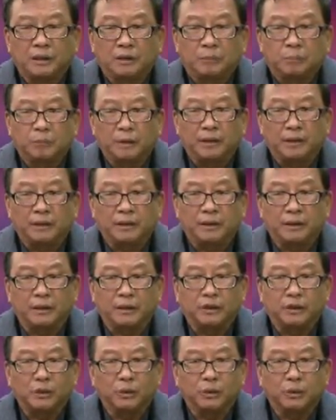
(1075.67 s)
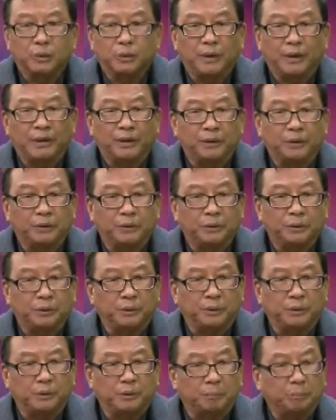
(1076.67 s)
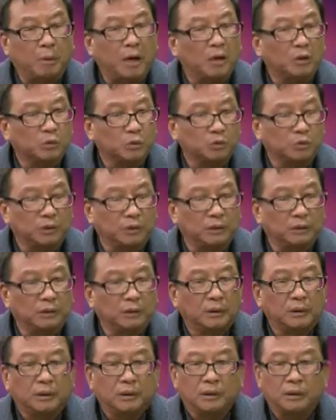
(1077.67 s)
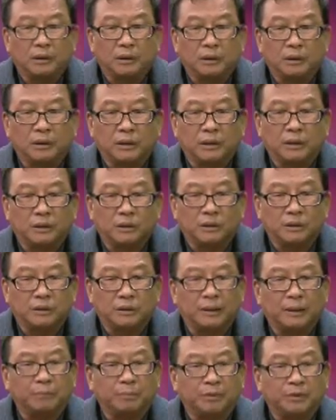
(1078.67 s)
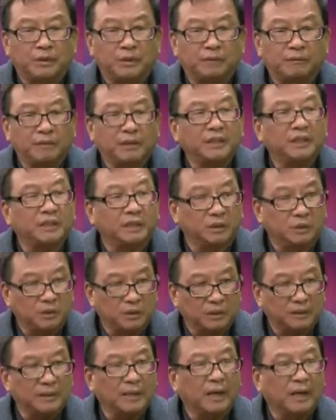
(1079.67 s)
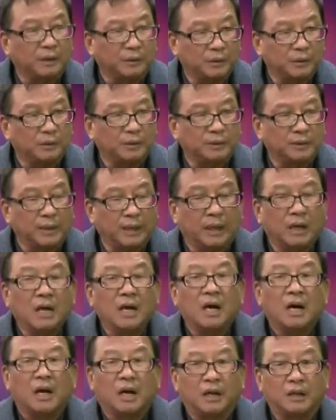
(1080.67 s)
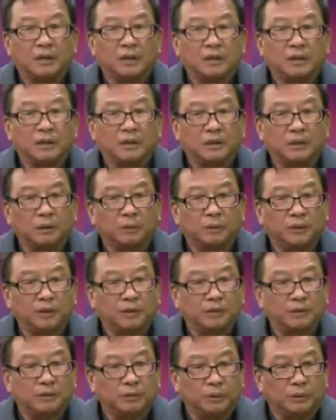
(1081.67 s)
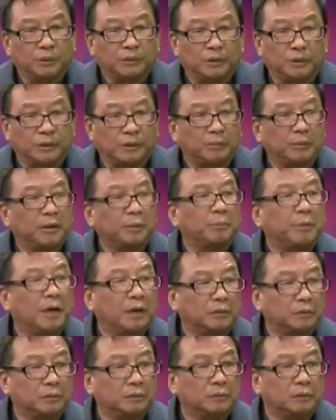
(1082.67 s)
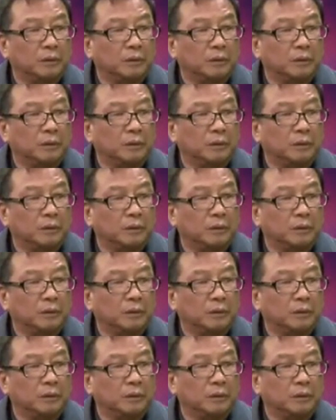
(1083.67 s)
每一个人都愿意去帮助你。一个人的存在不是因为你存在而存在，而是社会所有的人们的帮助。